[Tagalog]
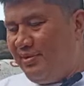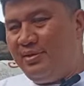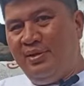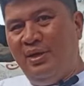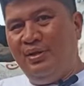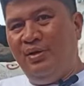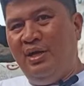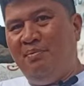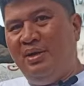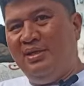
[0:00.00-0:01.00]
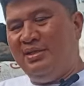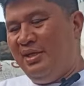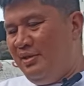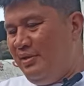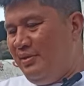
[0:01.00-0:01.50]
Ito nga pala si
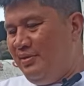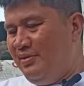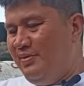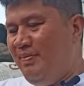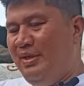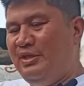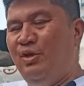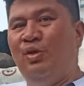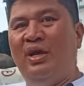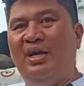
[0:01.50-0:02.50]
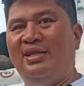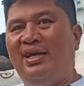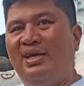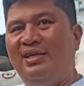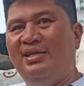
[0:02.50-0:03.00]
ano, si
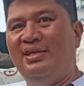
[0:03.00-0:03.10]
Okada.